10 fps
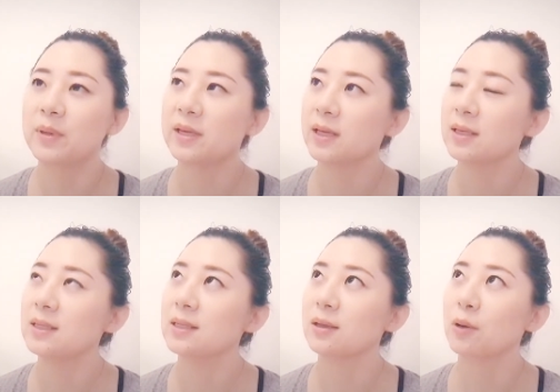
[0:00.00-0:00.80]

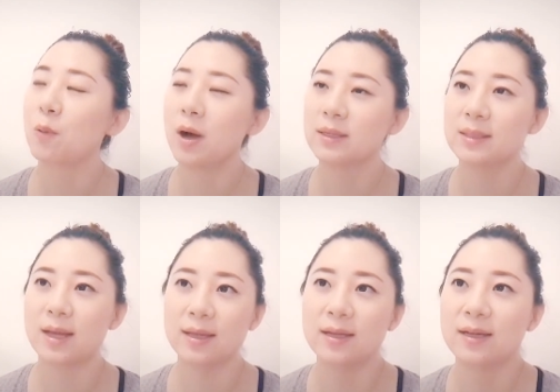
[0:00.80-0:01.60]
贫瘠的光
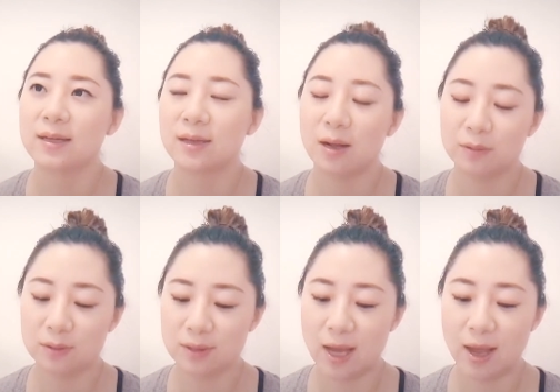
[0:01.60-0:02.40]
线，然后
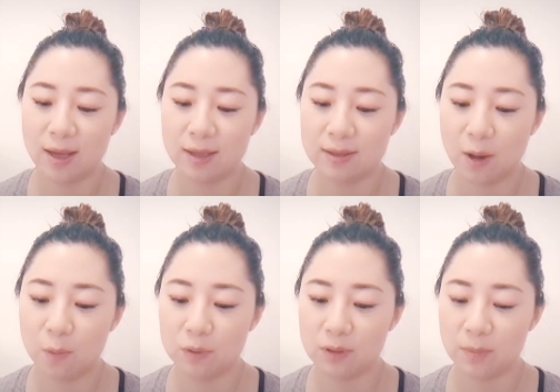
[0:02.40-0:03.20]
就在在
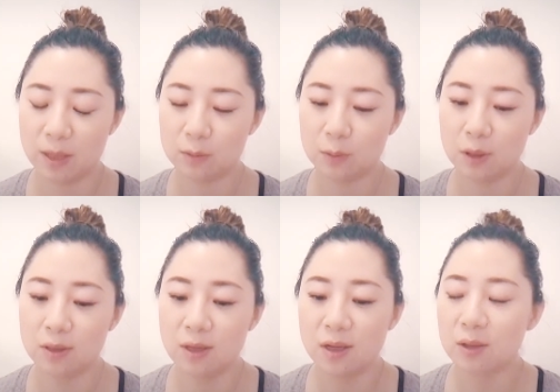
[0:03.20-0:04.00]
屋子里面
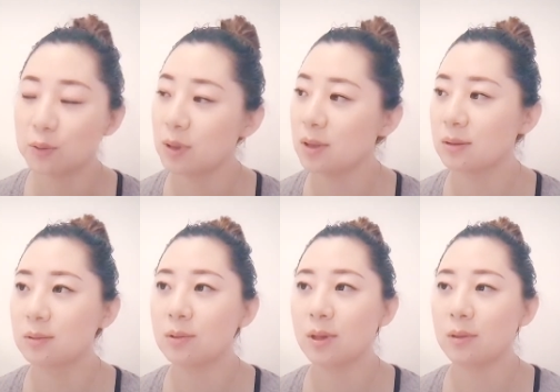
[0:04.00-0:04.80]
做。所
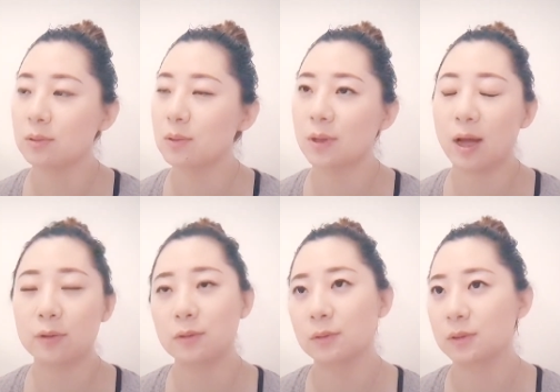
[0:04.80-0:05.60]
以对对我
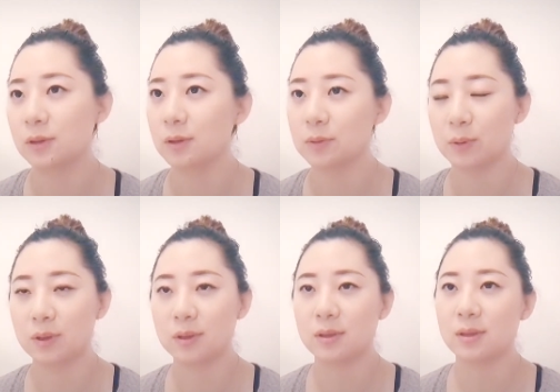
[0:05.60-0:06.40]
来说，我真的觉
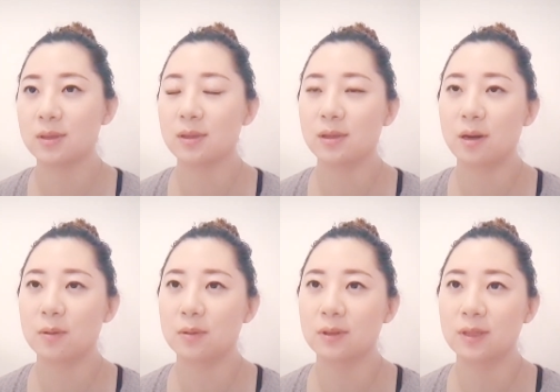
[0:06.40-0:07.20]
得这是一个
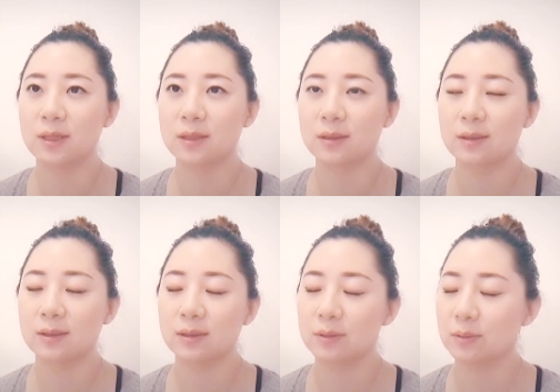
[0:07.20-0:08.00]
让我
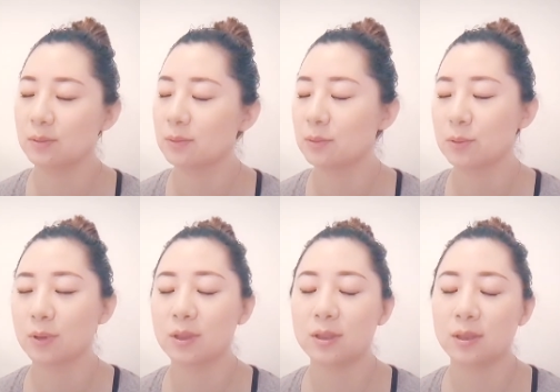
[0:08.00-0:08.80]
呃就觉
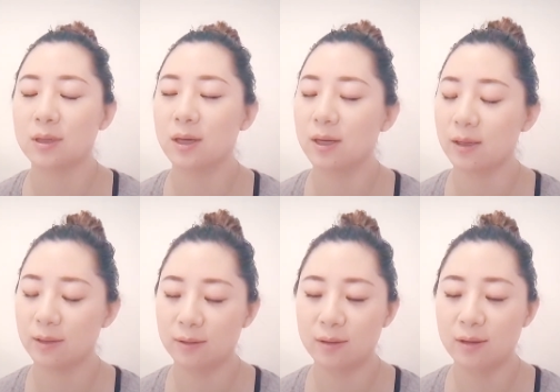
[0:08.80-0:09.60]
得是一个
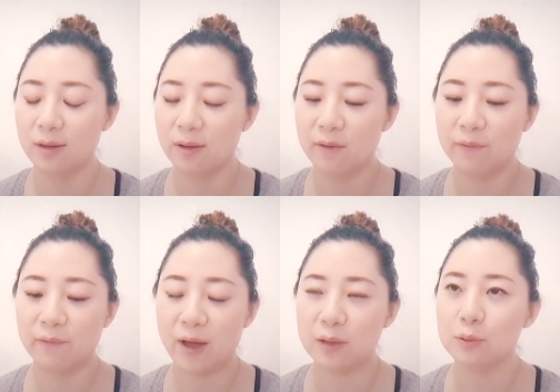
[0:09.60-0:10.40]
很
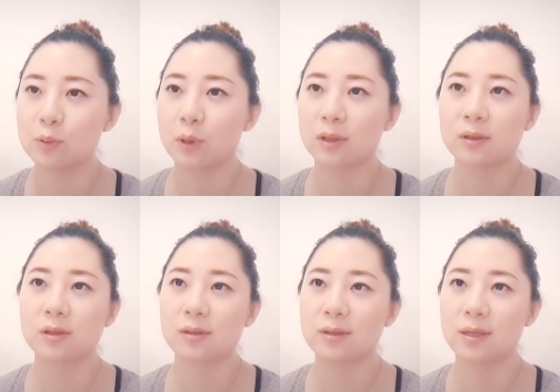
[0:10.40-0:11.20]
繁琐的
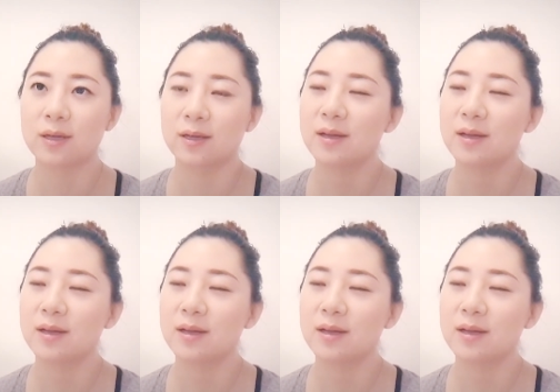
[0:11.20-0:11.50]
事情。